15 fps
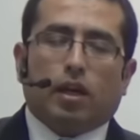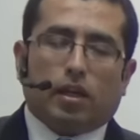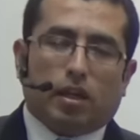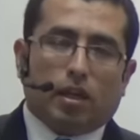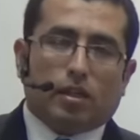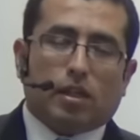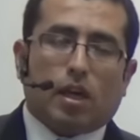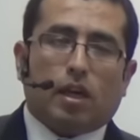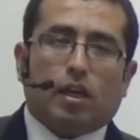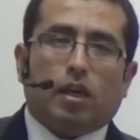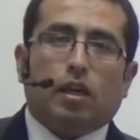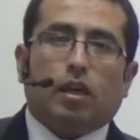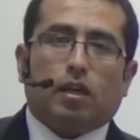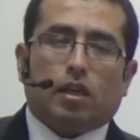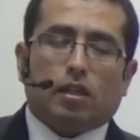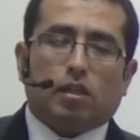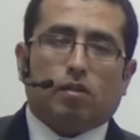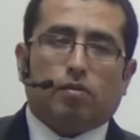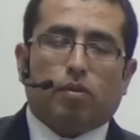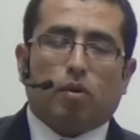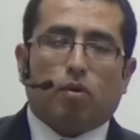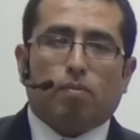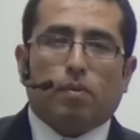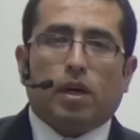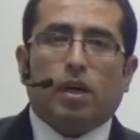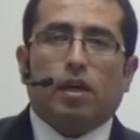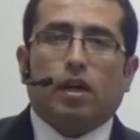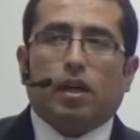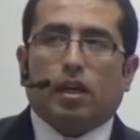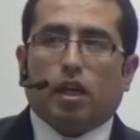y es ahí que se
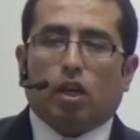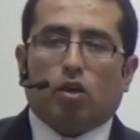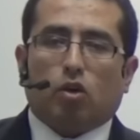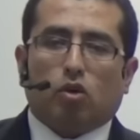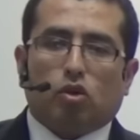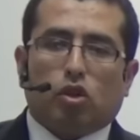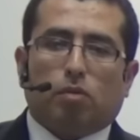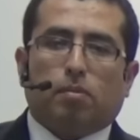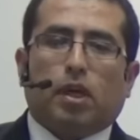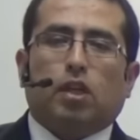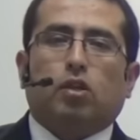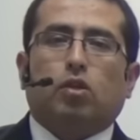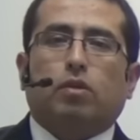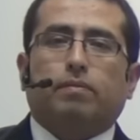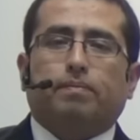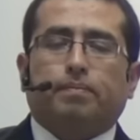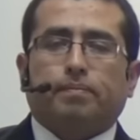forma el conocimiento.